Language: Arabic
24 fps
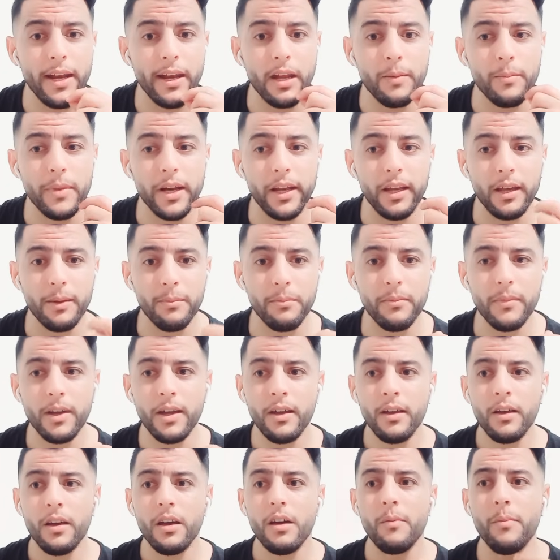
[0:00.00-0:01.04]
ان مريم
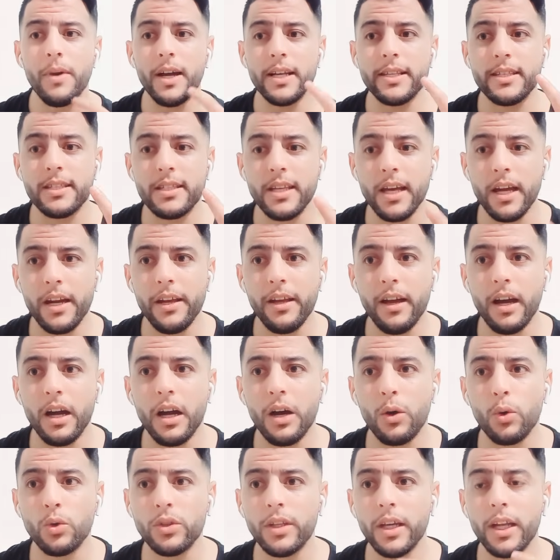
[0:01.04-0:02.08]
مع
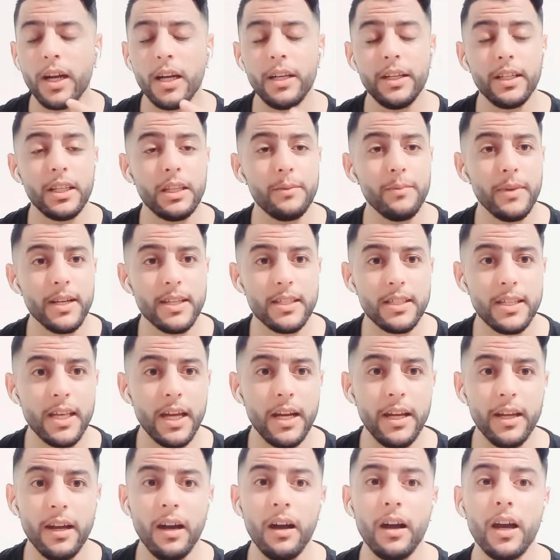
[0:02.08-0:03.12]
السريعه ودايره اليد مع
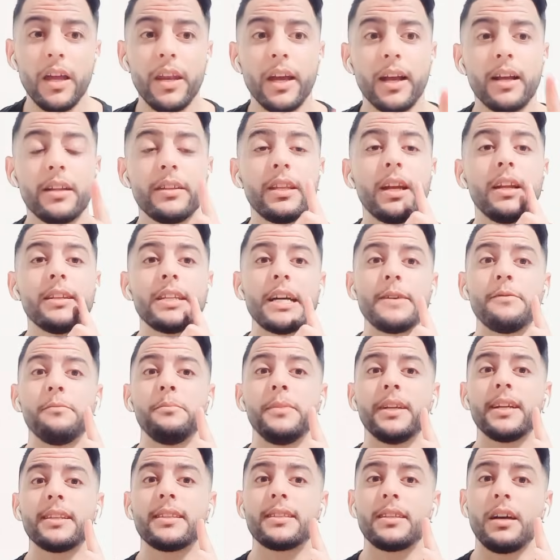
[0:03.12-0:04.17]
السريعه انا كنهضر على صحاب
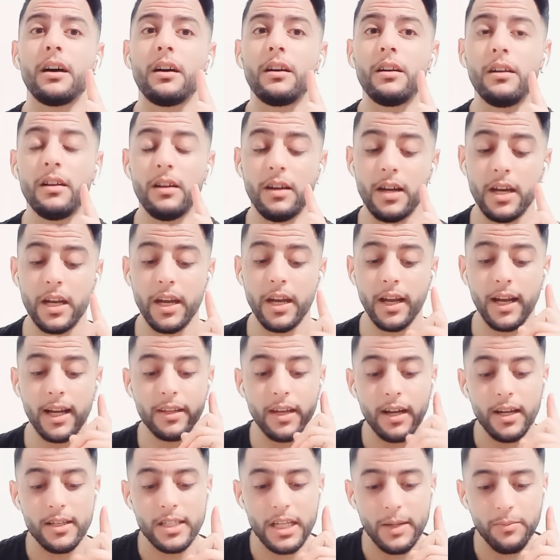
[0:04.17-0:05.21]
المنصه انا
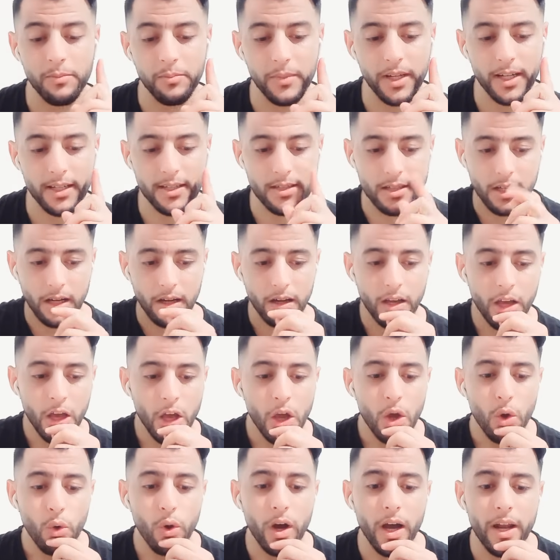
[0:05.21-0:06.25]
كنهضر على صحاب المنصه
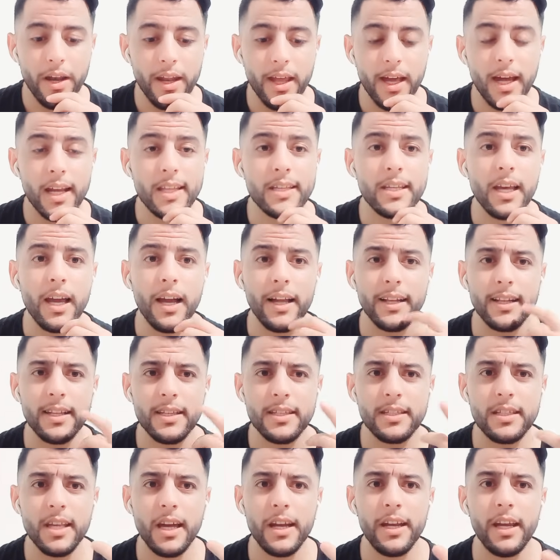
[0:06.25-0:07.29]
وانها تاحت
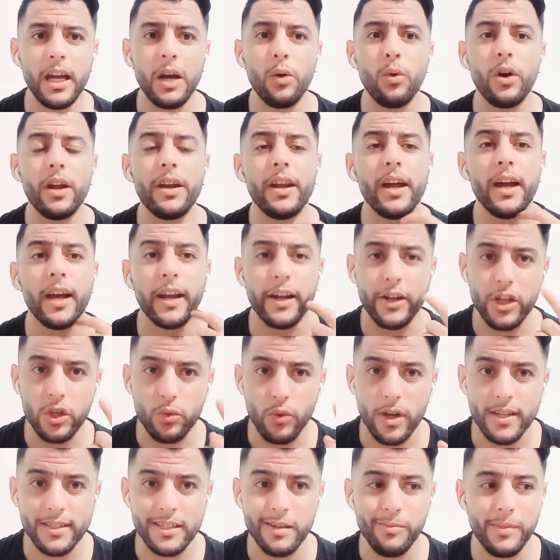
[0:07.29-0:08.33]
للسريعه وانها
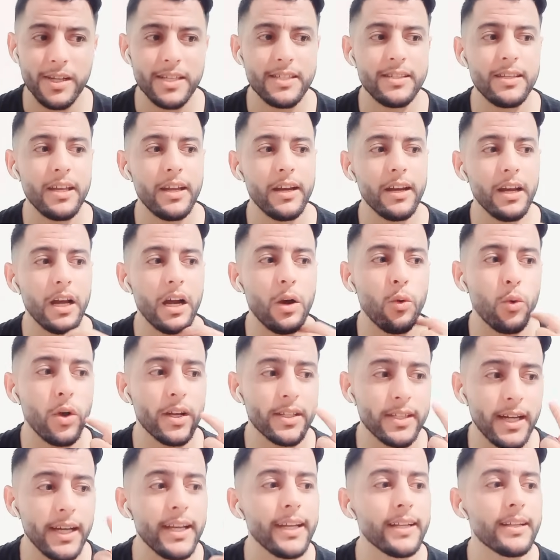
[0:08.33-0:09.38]
كتواصل مع السريعه
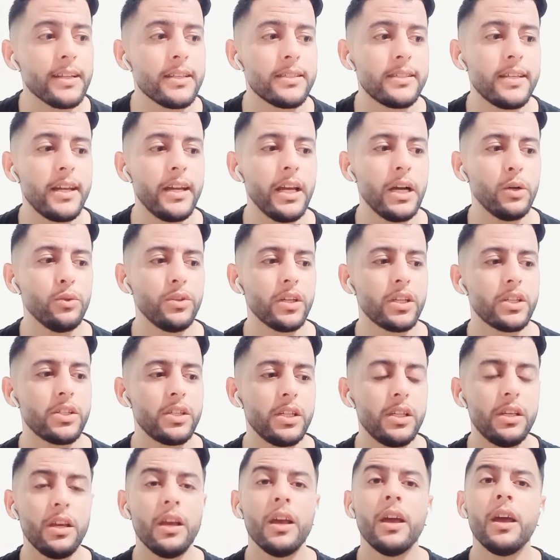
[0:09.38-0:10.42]
وكتعيط للسريعه وداك
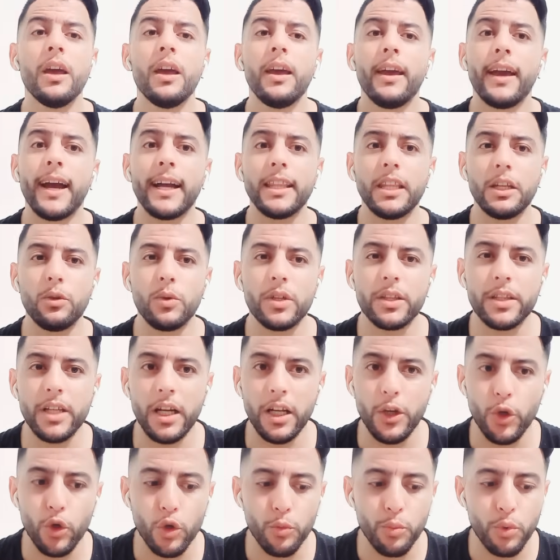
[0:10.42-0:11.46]
الشيء غادي
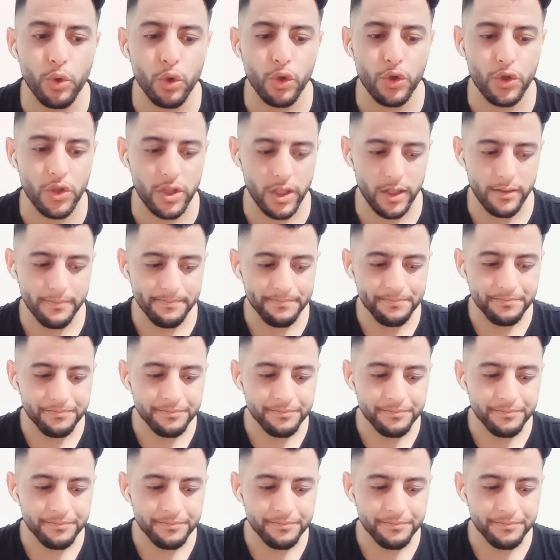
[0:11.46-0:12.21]
نوضح لكم كل شيء